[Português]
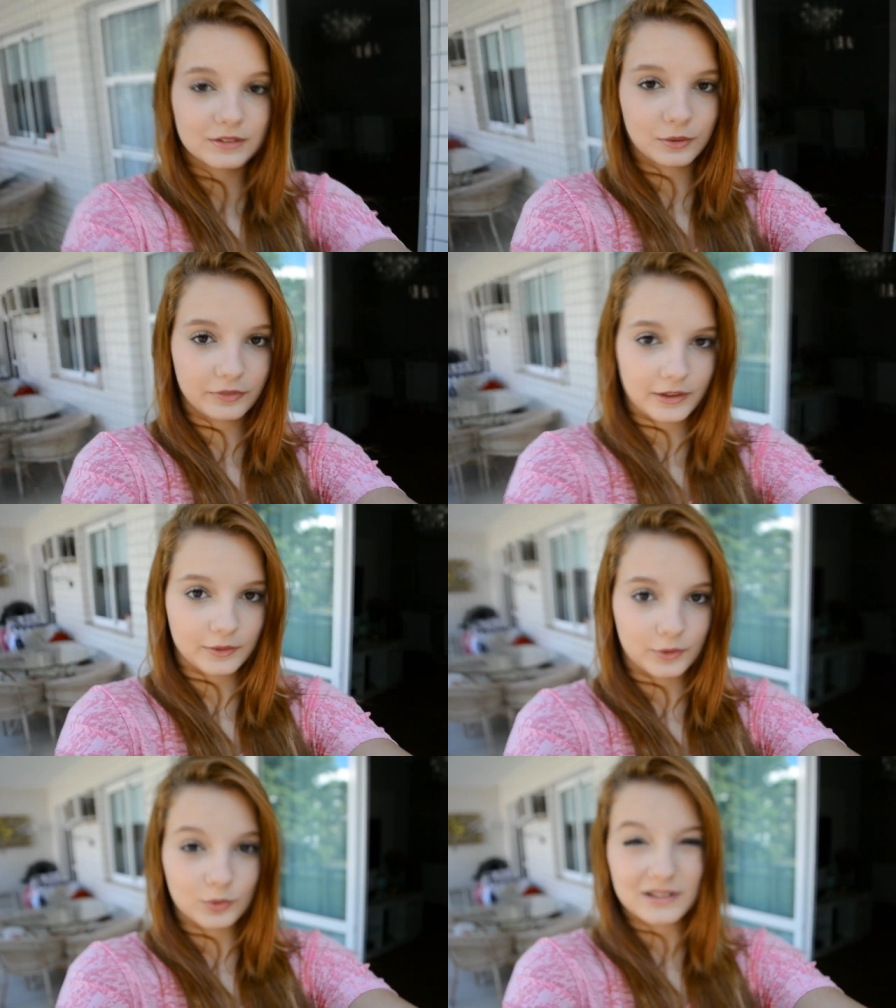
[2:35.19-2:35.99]
Estão
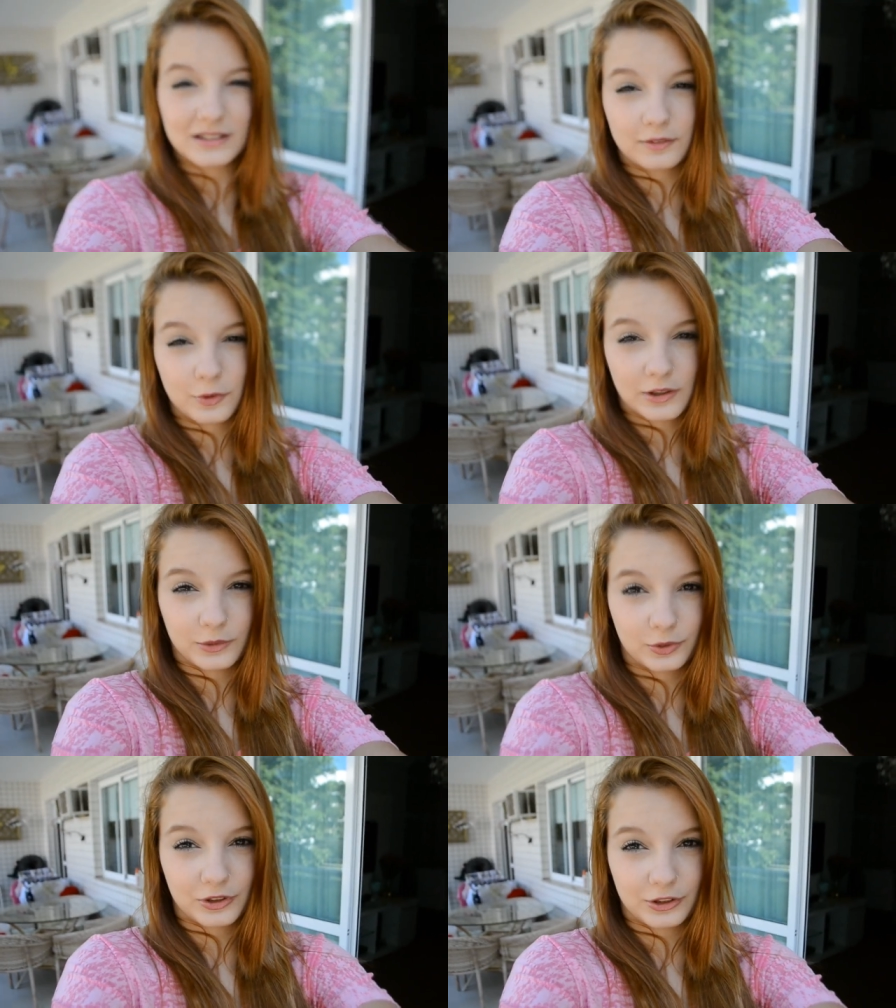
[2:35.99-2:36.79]
vendo? Eu não sei se tá
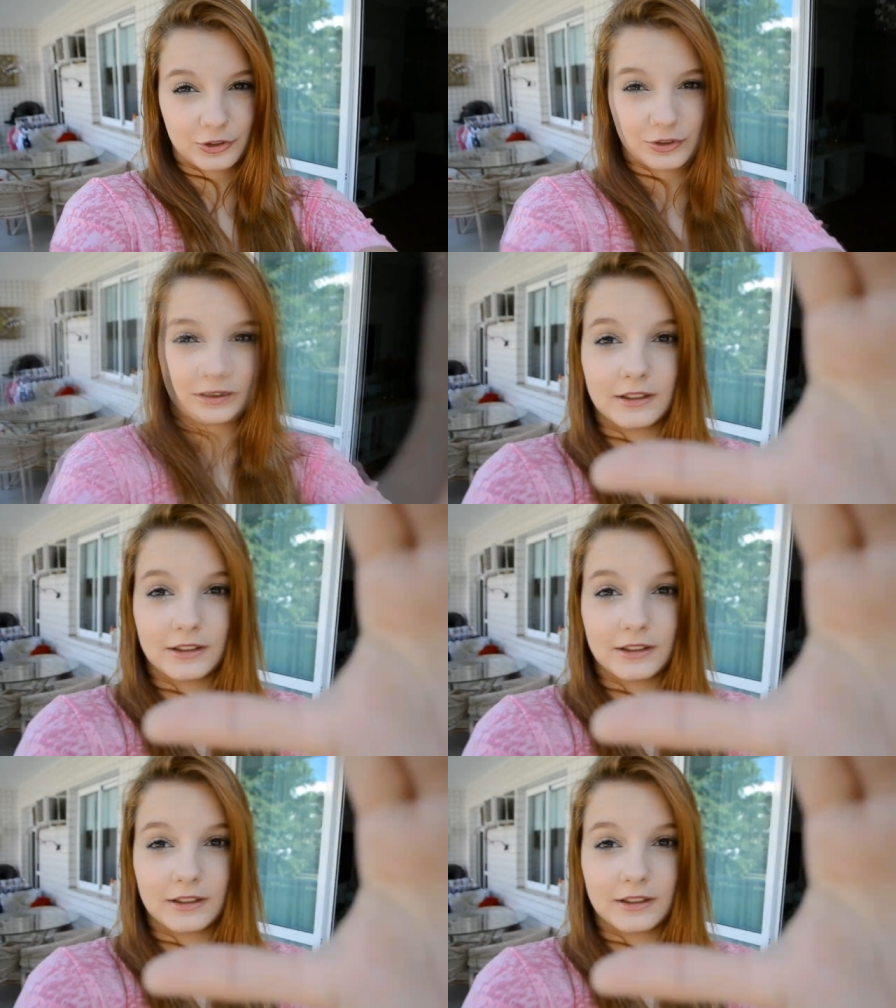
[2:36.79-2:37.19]
focando, gente.